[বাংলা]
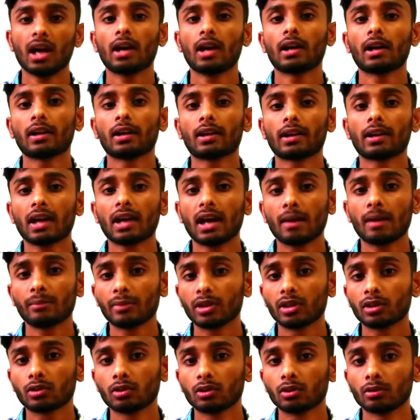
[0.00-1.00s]
আগে
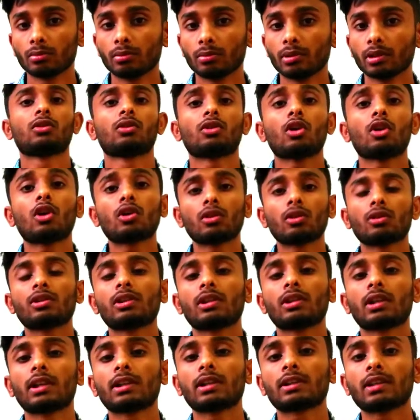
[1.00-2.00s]
আপডেট করবে তখন
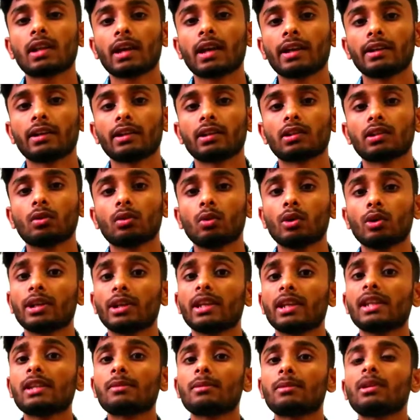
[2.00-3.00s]
সে সাইডের ওই
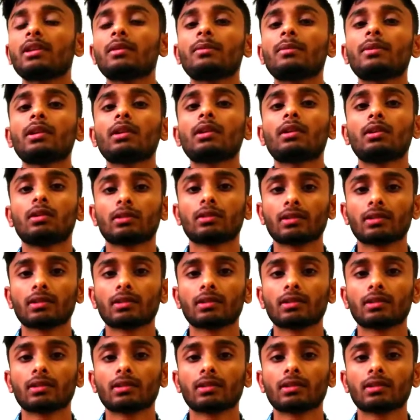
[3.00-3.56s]
স্পেসিফিক